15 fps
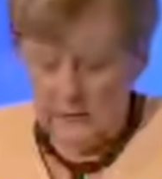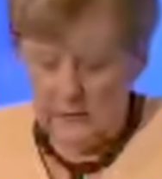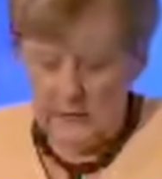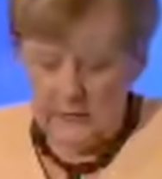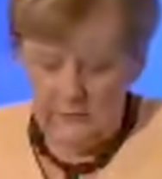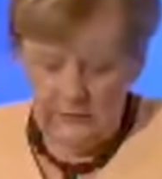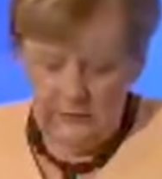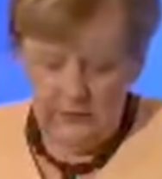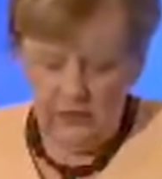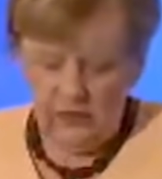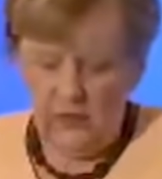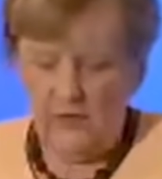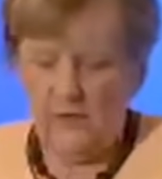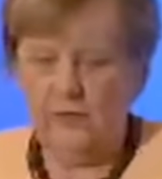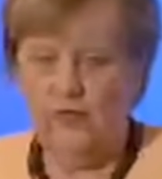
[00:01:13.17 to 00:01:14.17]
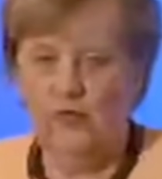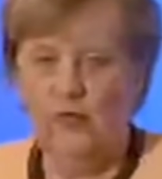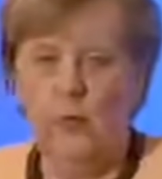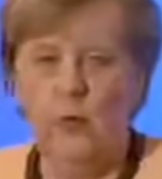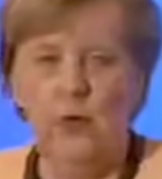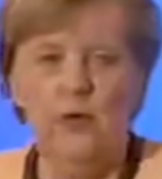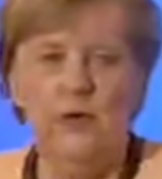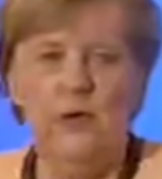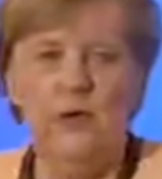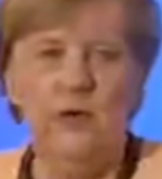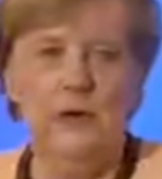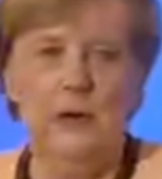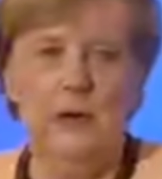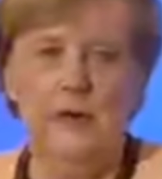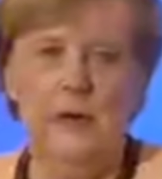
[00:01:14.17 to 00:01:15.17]
bei Wissenschaft, Sport und
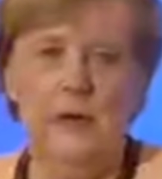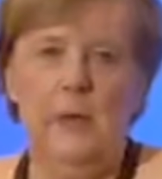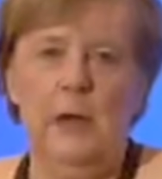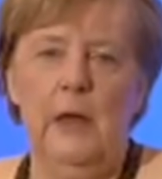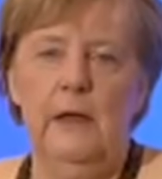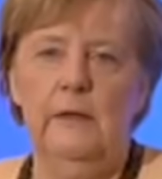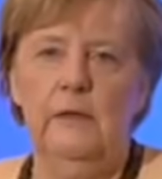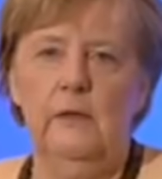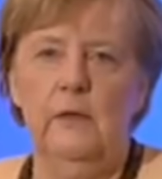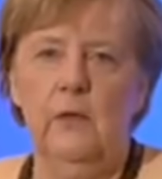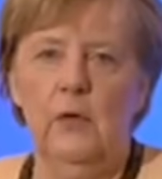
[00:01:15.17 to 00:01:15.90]
in anderen Bereichen